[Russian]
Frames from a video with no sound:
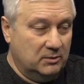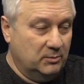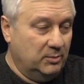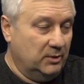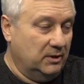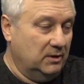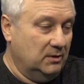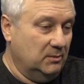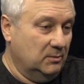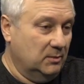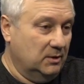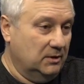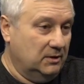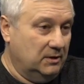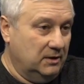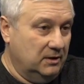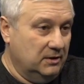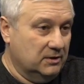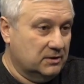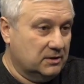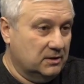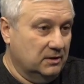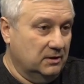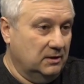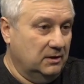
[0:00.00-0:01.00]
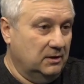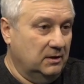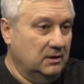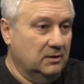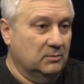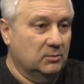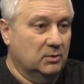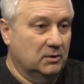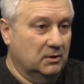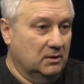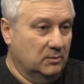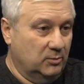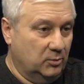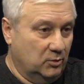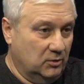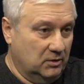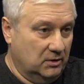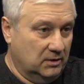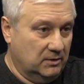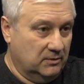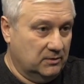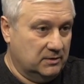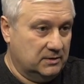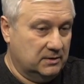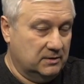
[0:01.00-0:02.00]
принимать решения, не было
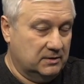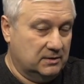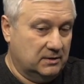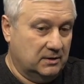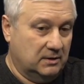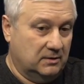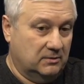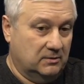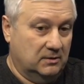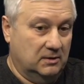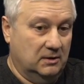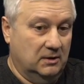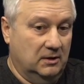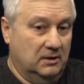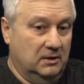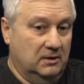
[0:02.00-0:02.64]
полного состава.